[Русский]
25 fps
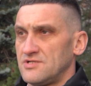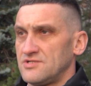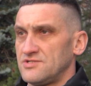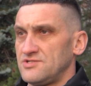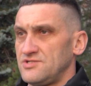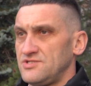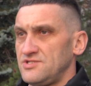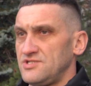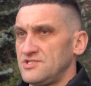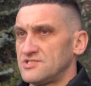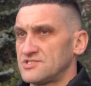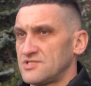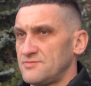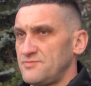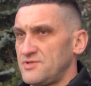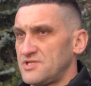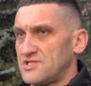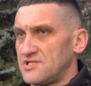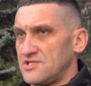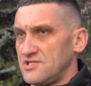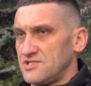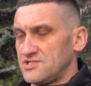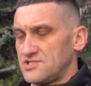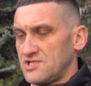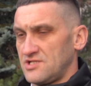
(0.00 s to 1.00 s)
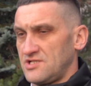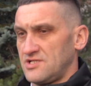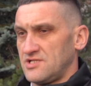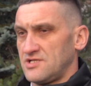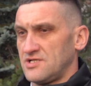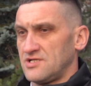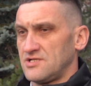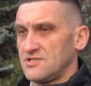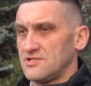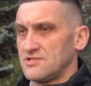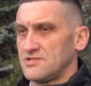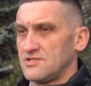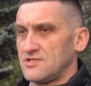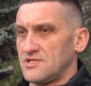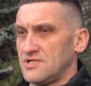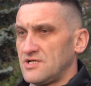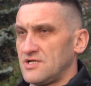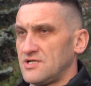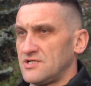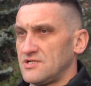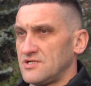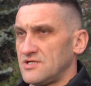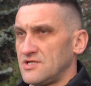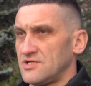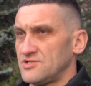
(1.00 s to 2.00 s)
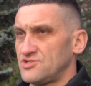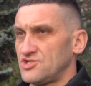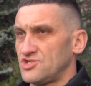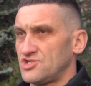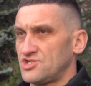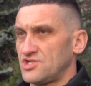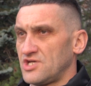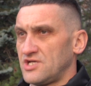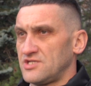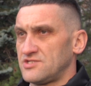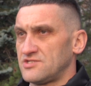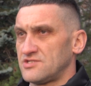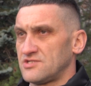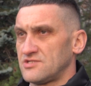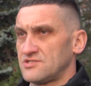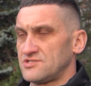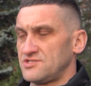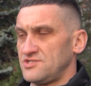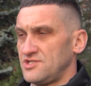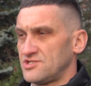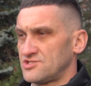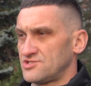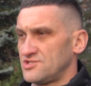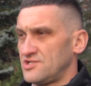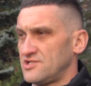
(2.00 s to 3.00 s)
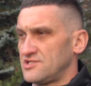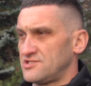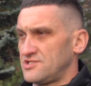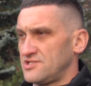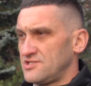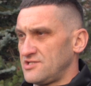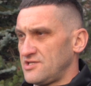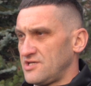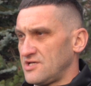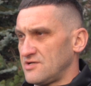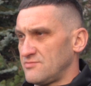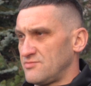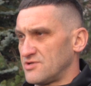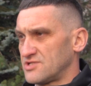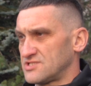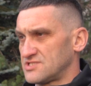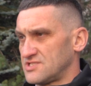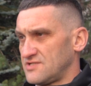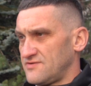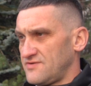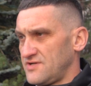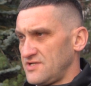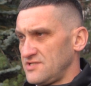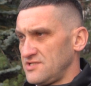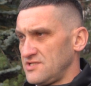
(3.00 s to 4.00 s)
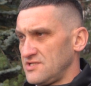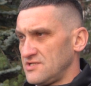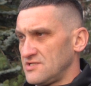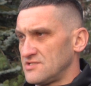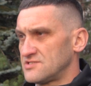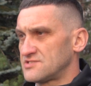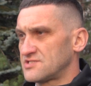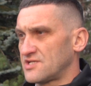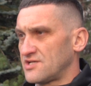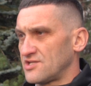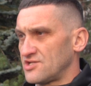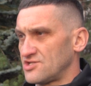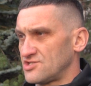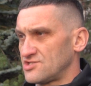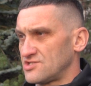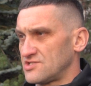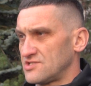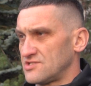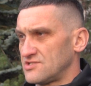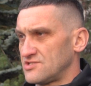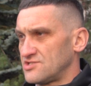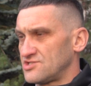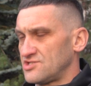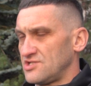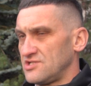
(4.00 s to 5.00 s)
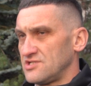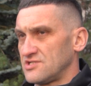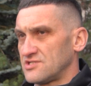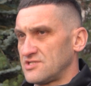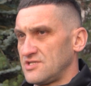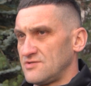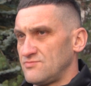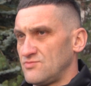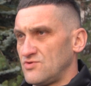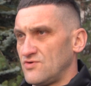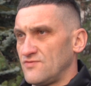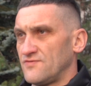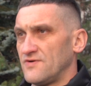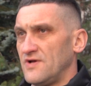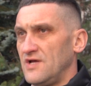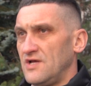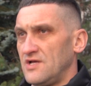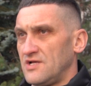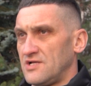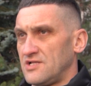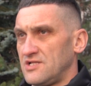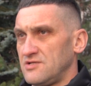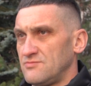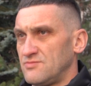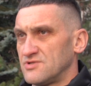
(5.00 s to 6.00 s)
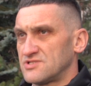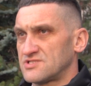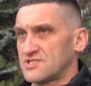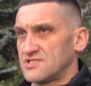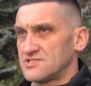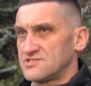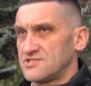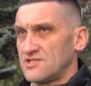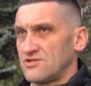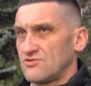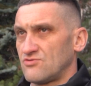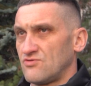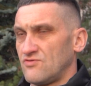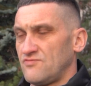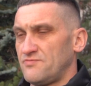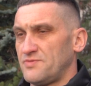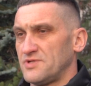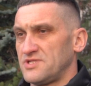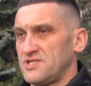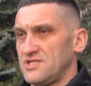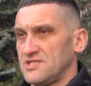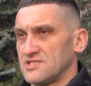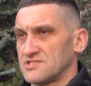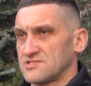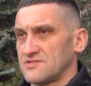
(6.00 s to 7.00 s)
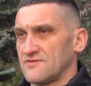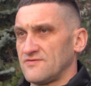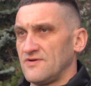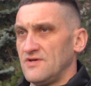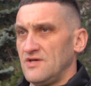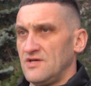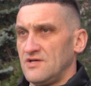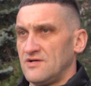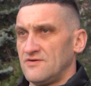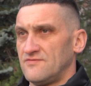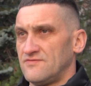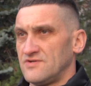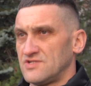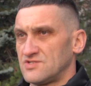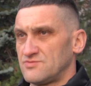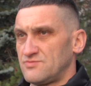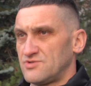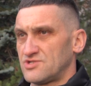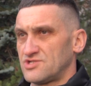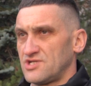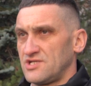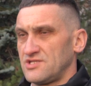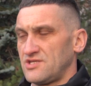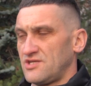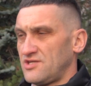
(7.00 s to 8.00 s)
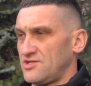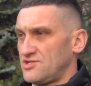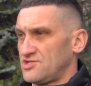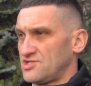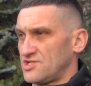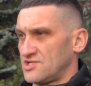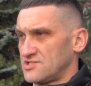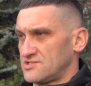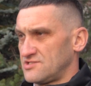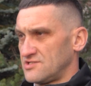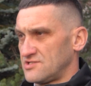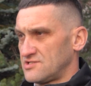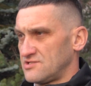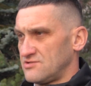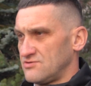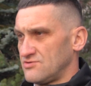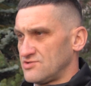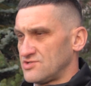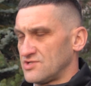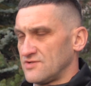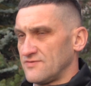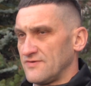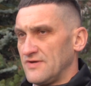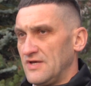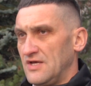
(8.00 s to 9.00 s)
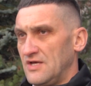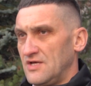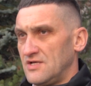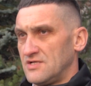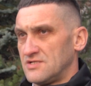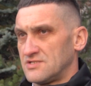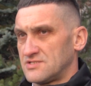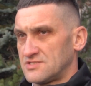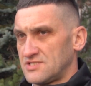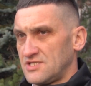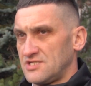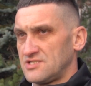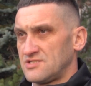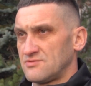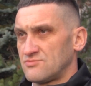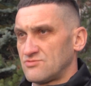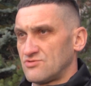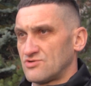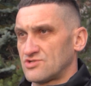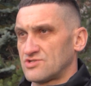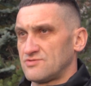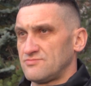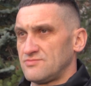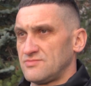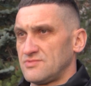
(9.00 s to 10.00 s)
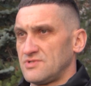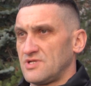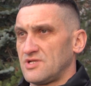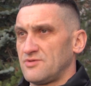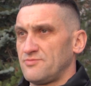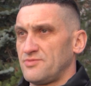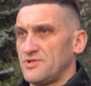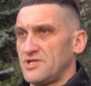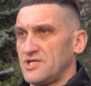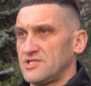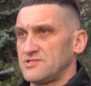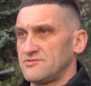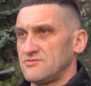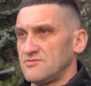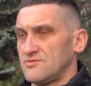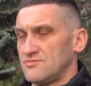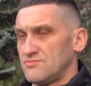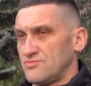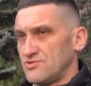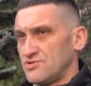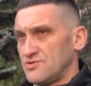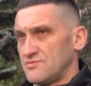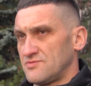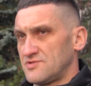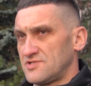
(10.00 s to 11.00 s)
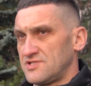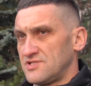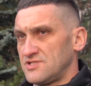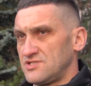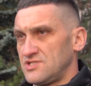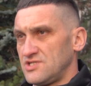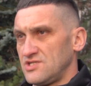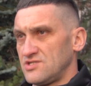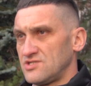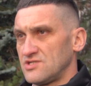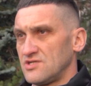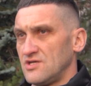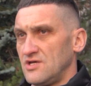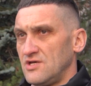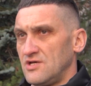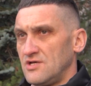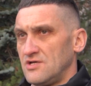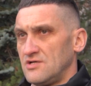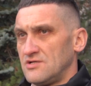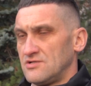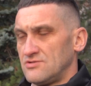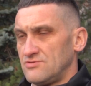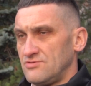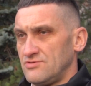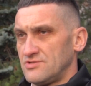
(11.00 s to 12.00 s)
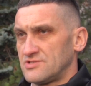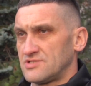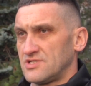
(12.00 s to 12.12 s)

незамедлительно а, очищать снежно-ледяные образования с крыш жилых домов, либо с козырьков подъездов во избежание несчастных случаев. За этим тоже мероприятиями будем следить, ну и,